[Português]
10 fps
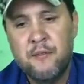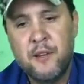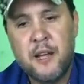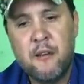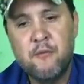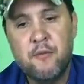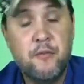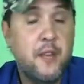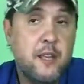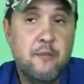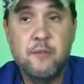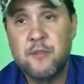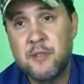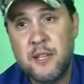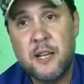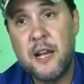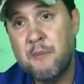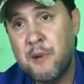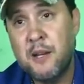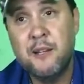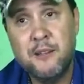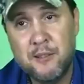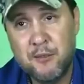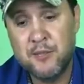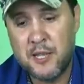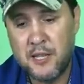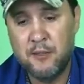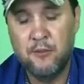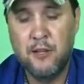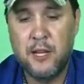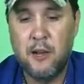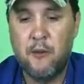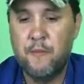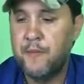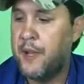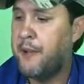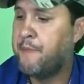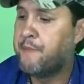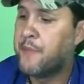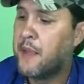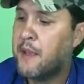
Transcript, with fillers: ficaram feios e acaba não saindo legal, tá?